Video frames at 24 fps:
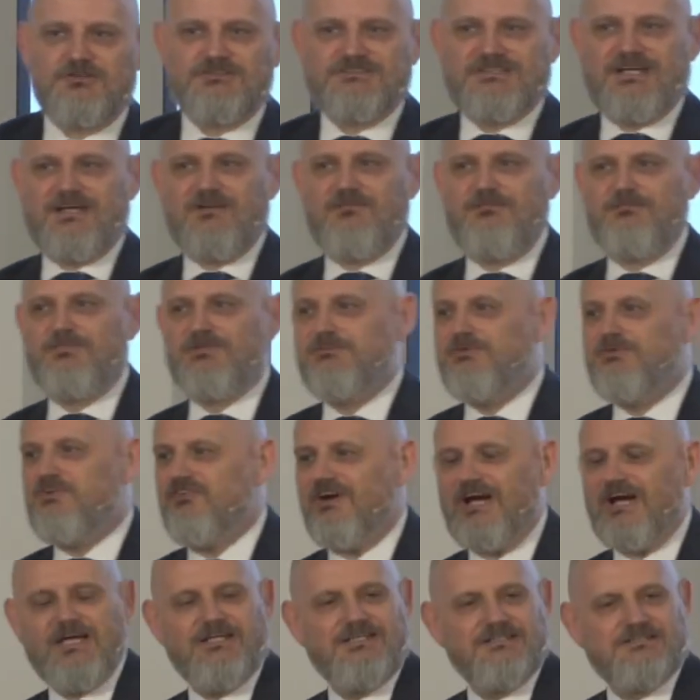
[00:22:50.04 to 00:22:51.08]
tak, brzmi
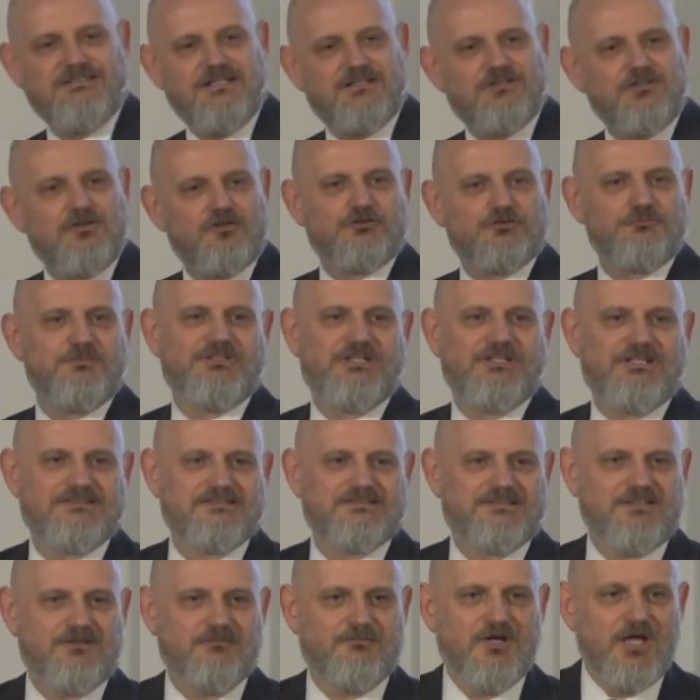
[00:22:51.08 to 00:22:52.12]
fajnie, zjednoczmy się z
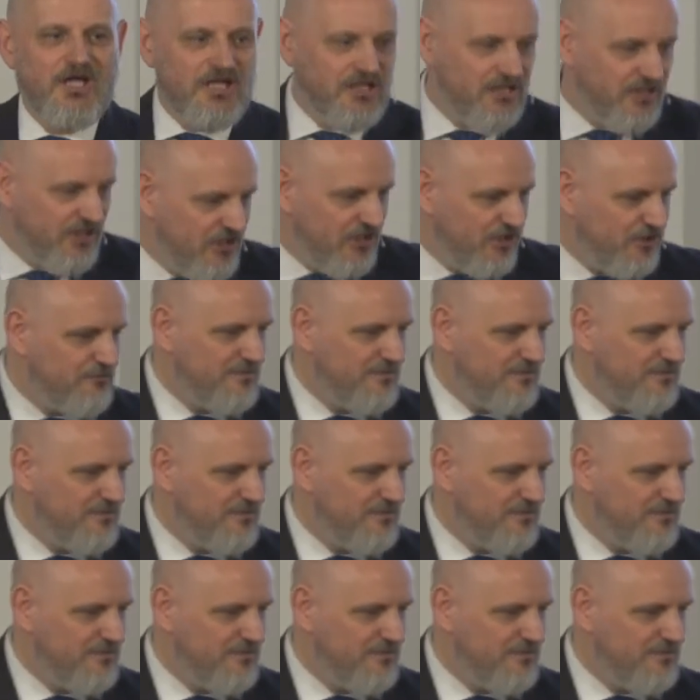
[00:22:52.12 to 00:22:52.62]
tym. Idźmy